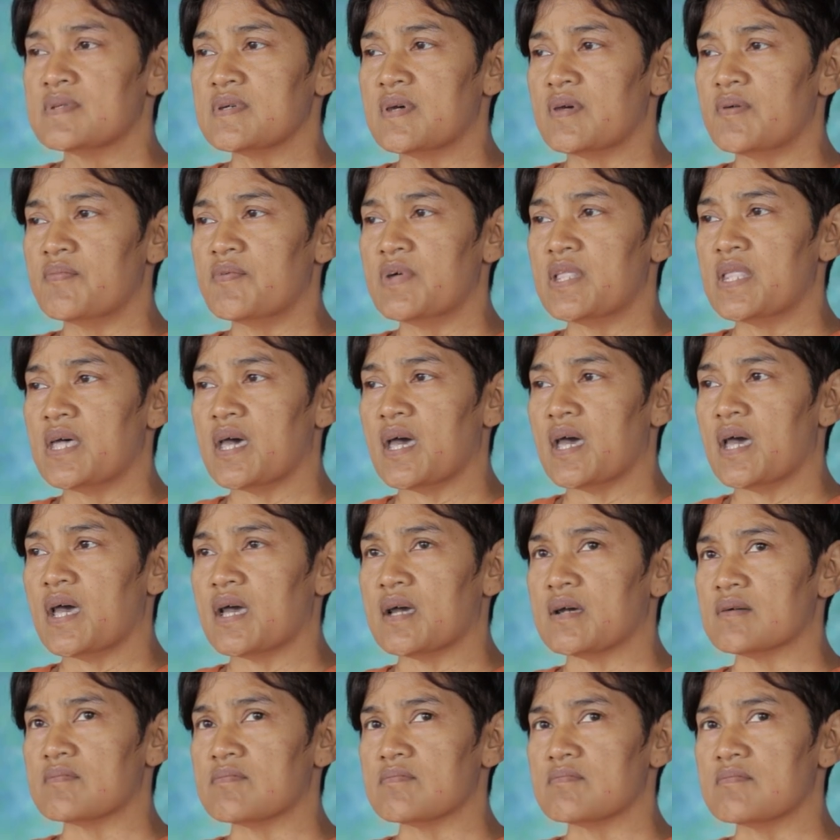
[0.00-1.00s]
ใช้เวลา
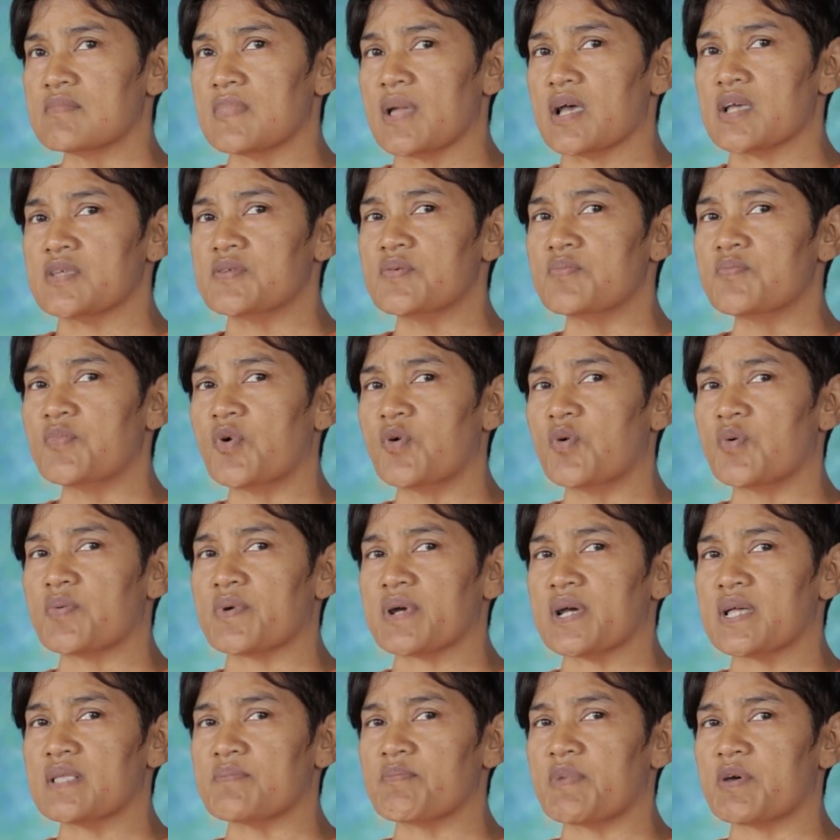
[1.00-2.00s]
บลายชั่วโมง
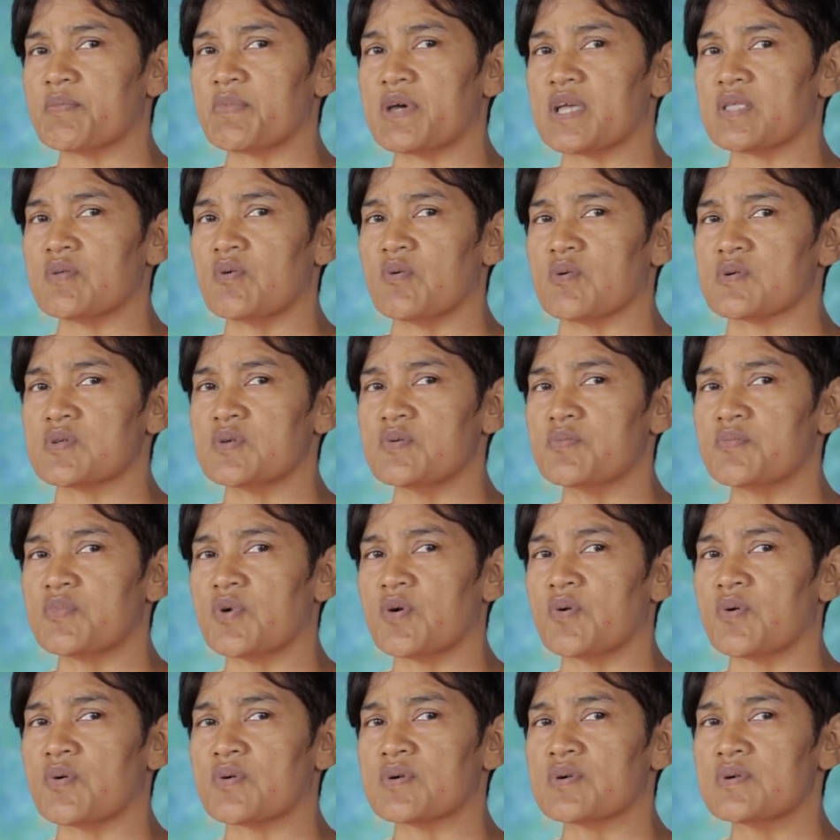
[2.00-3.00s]
กันประมาณหกชั่ว
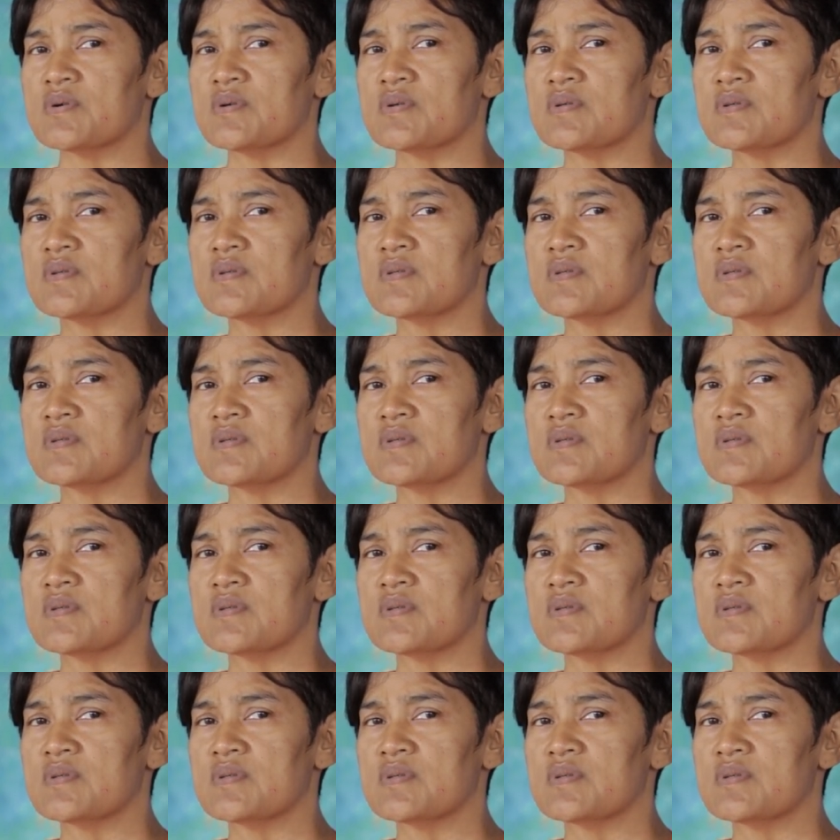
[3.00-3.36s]
โมง